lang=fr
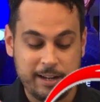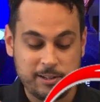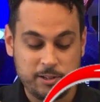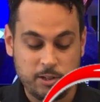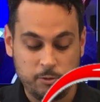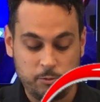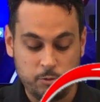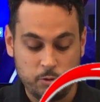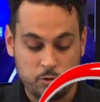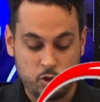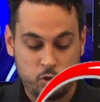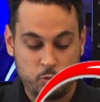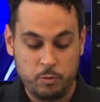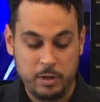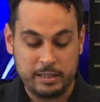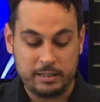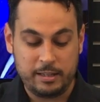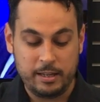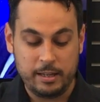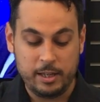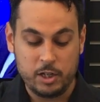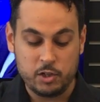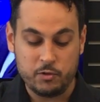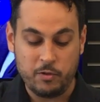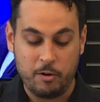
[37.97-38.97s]
ça tout de suite.
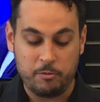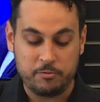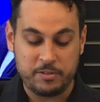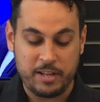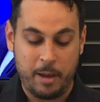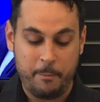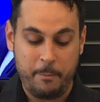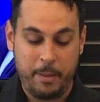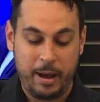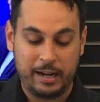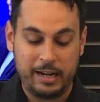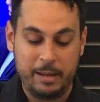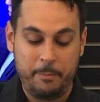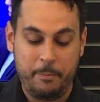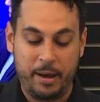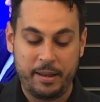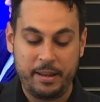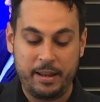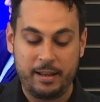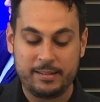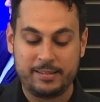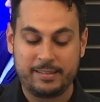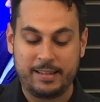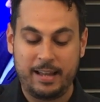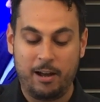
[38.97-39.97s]
Je vais vous en parler
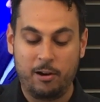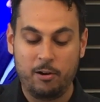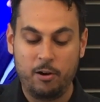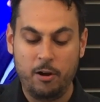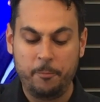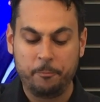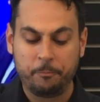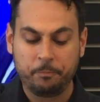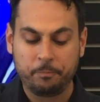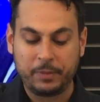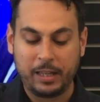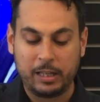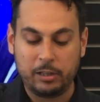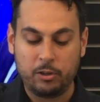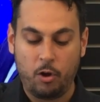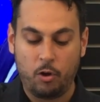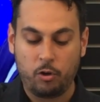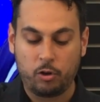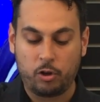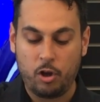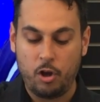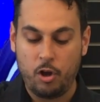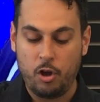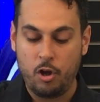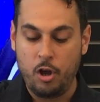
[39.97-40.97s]
pendant ce temps-là.
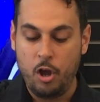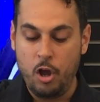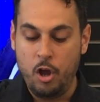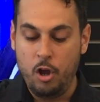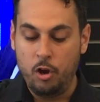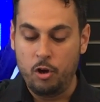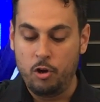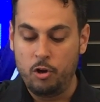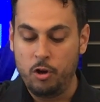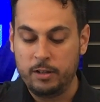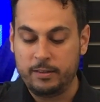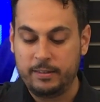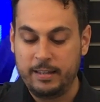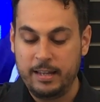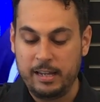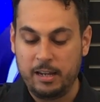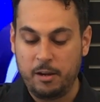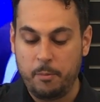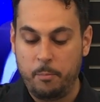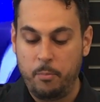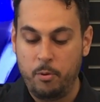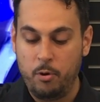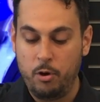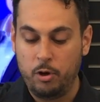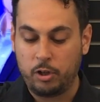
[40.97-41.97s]
Donc, le
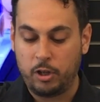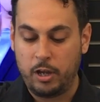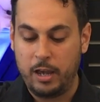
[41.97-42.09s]
ThinkBook,